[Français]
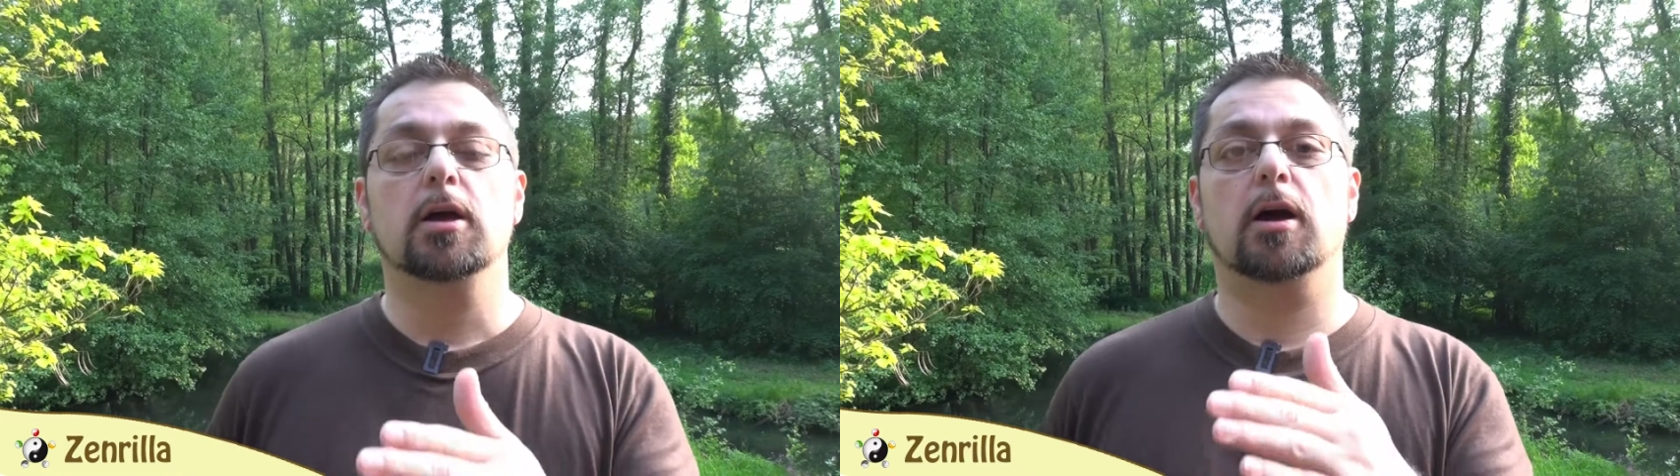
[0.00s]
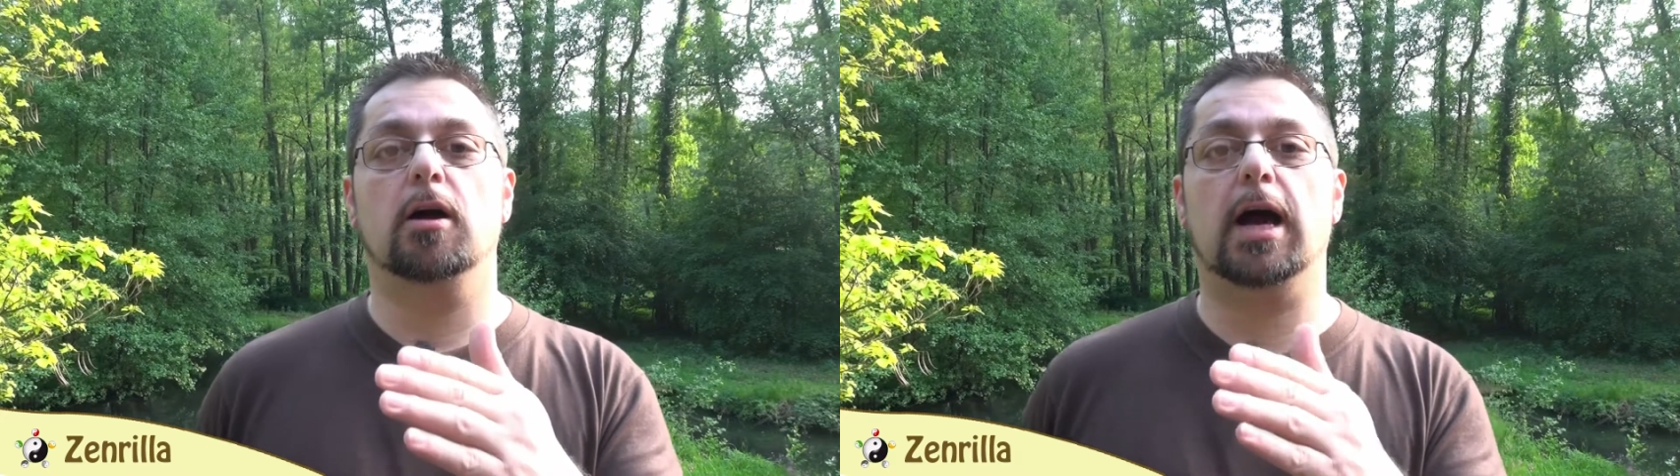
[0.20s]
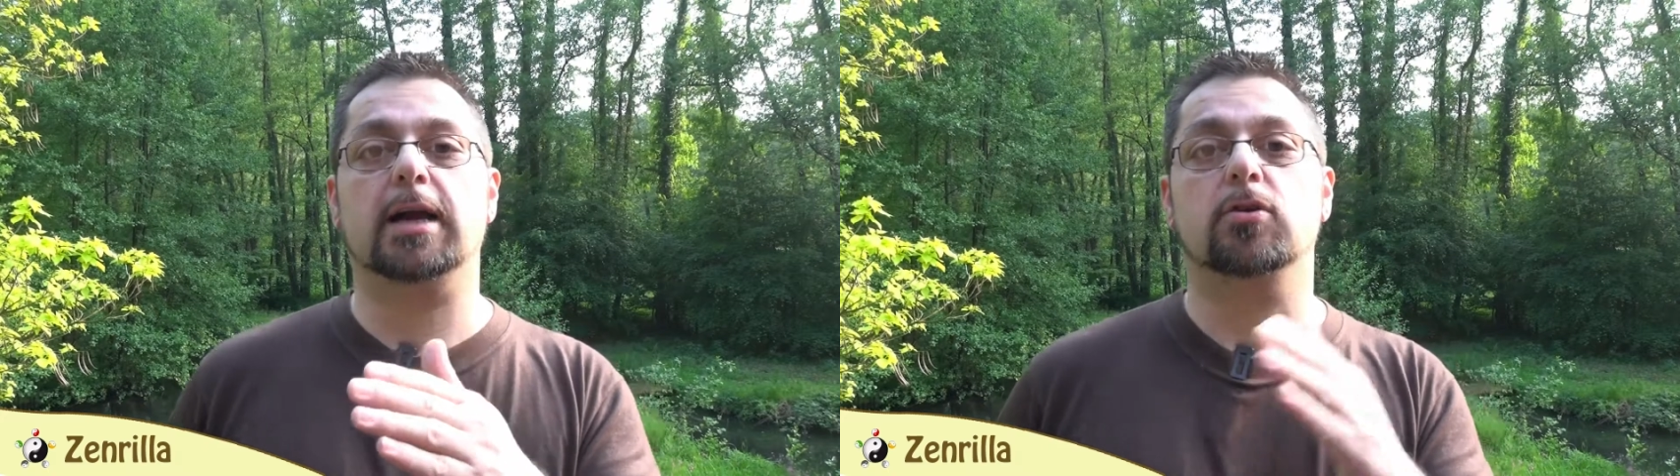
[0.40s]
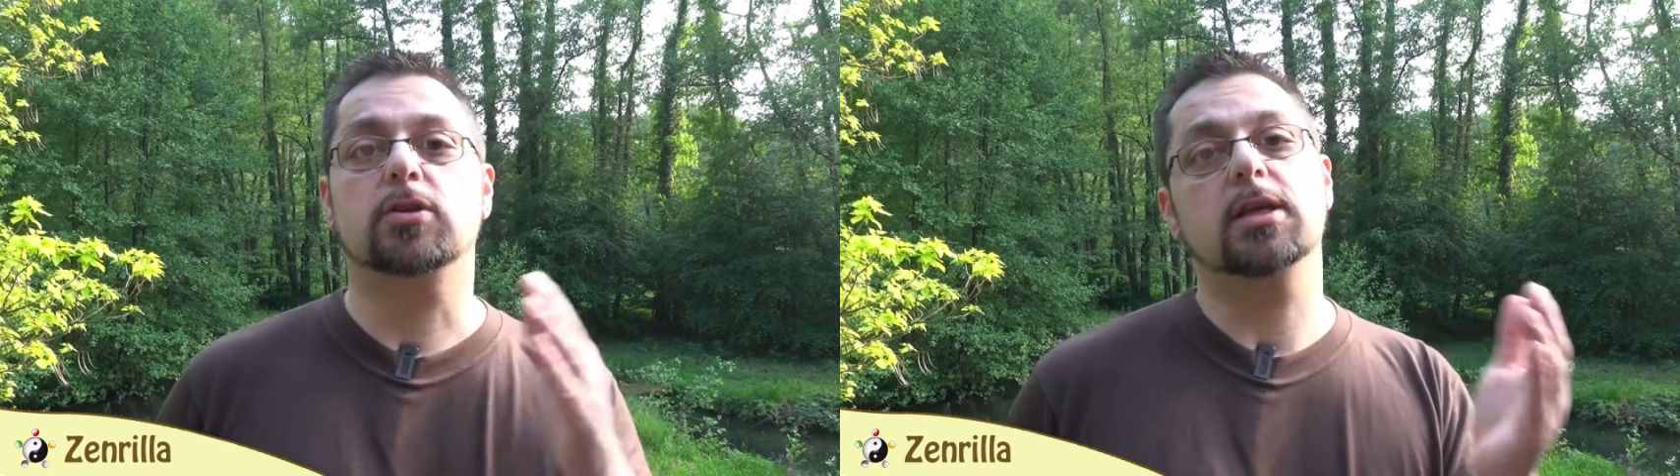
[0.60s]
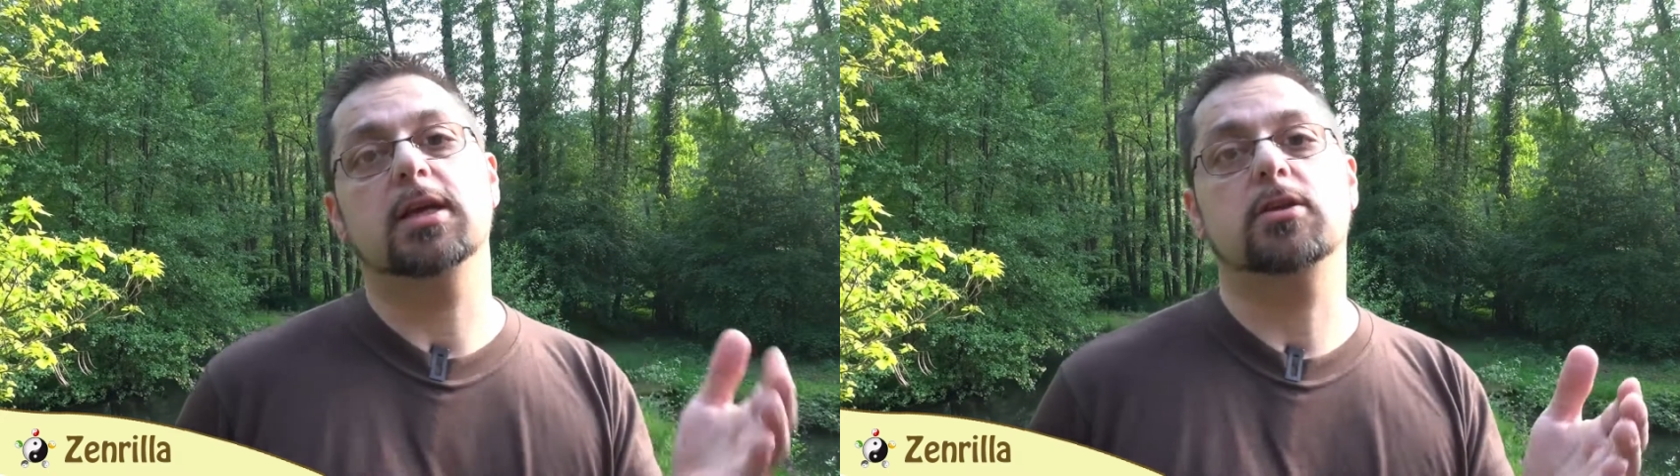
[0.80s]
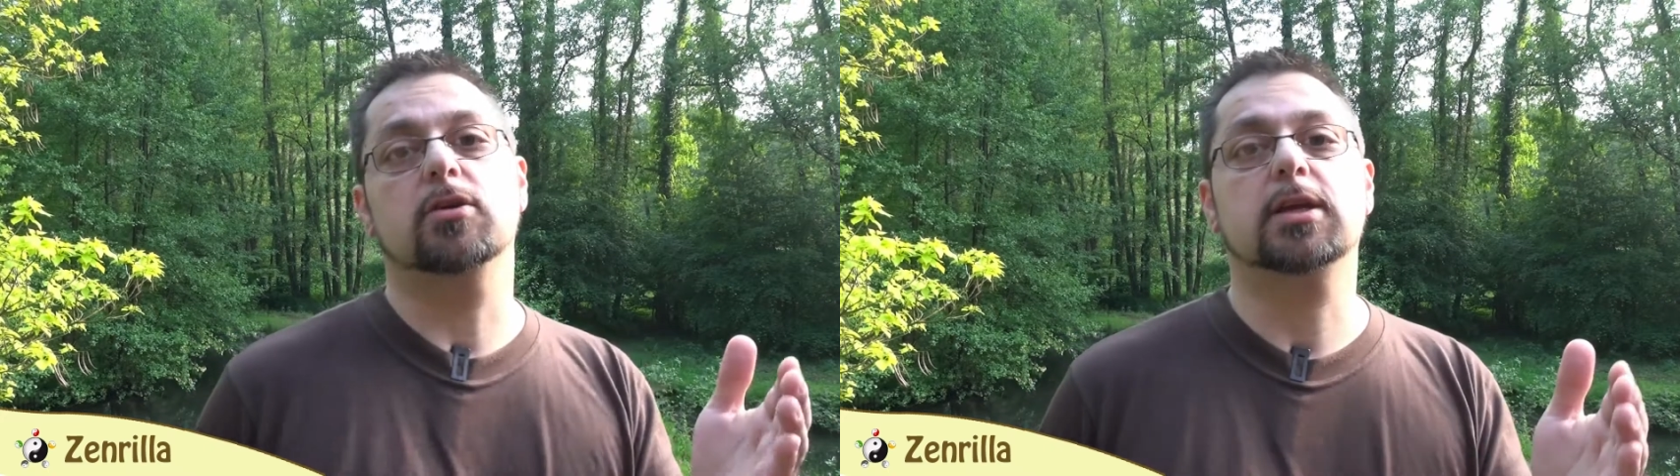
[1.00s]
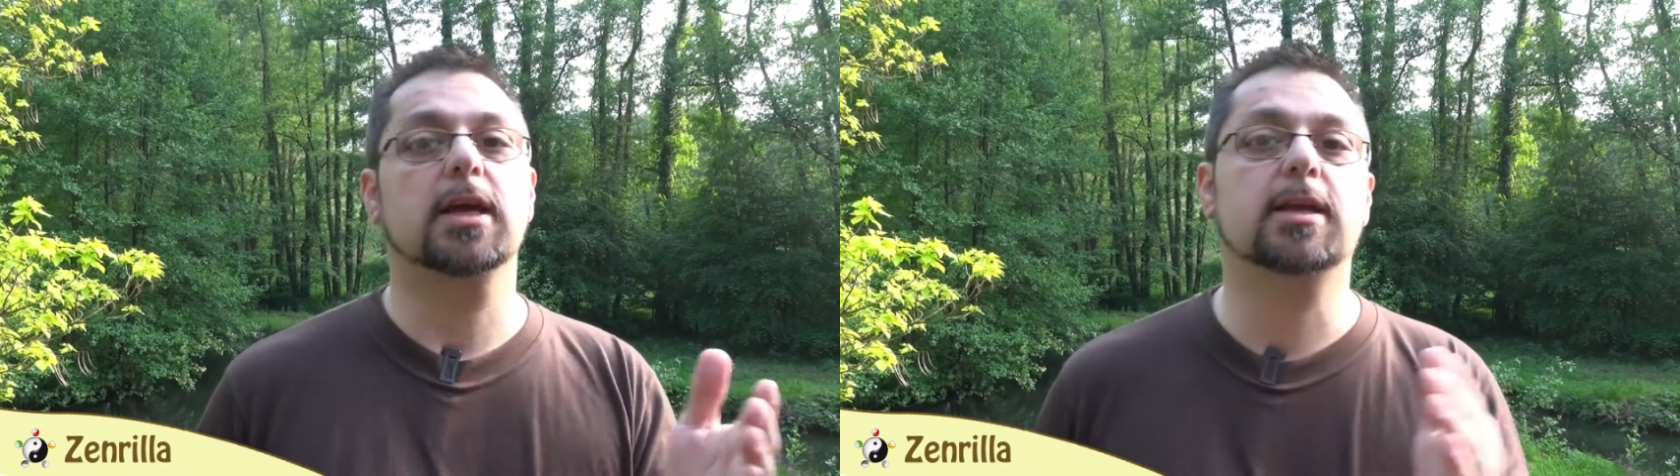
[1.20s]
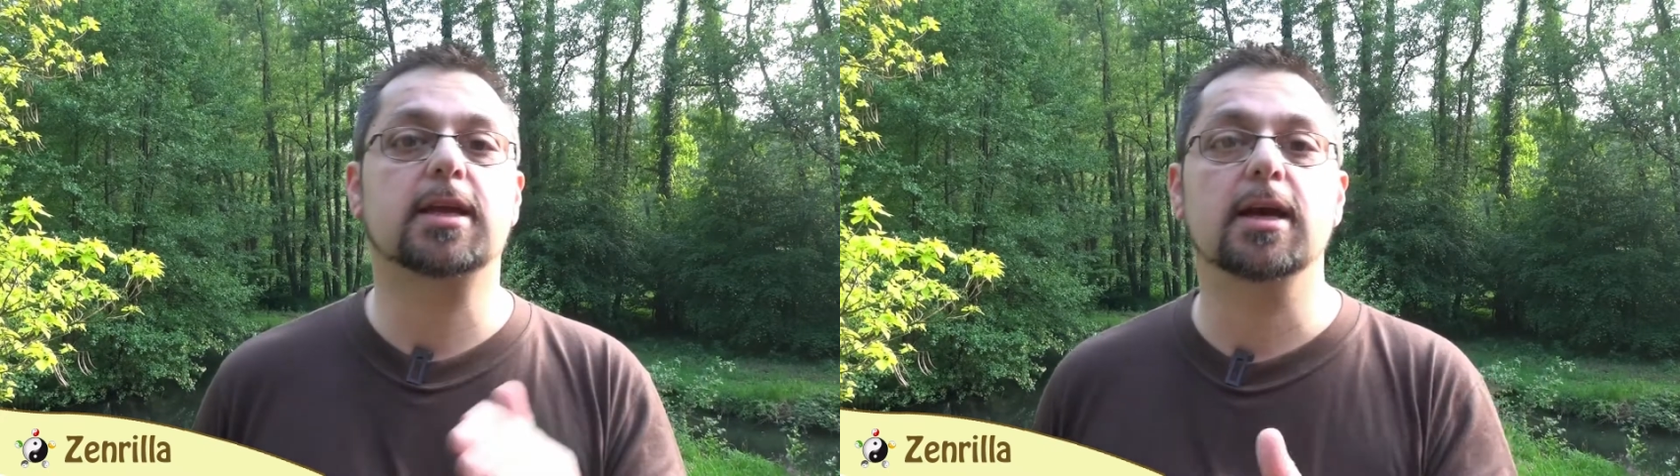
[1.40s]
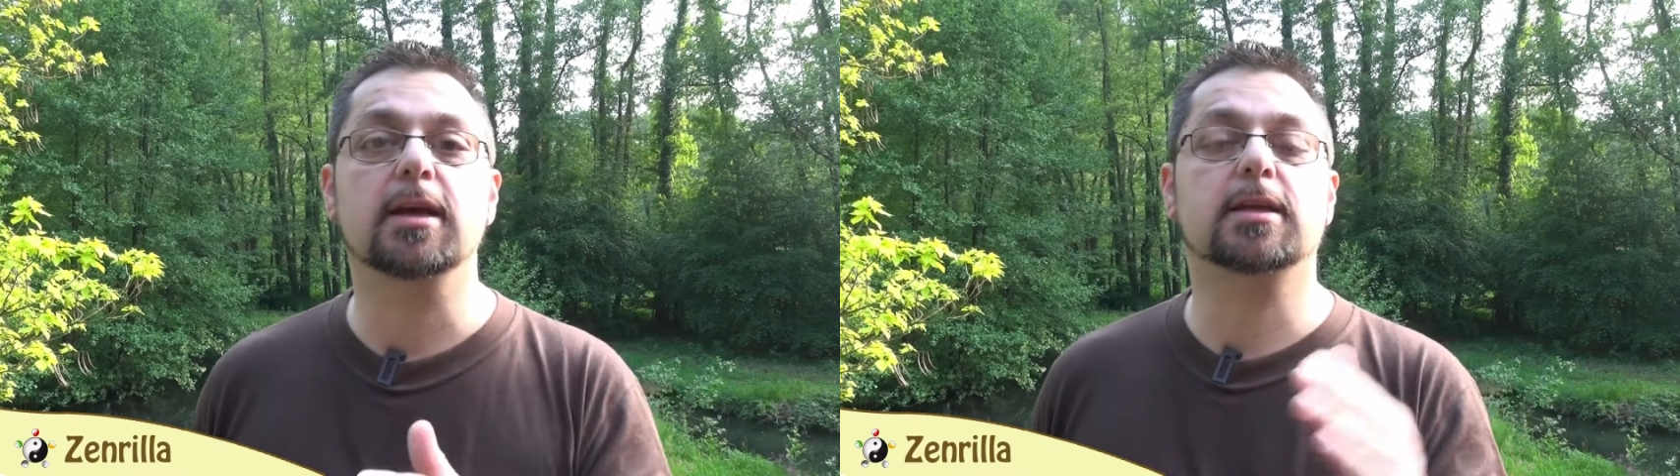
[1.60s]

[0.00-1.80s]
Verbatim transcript: euh, à côté de quelqu'un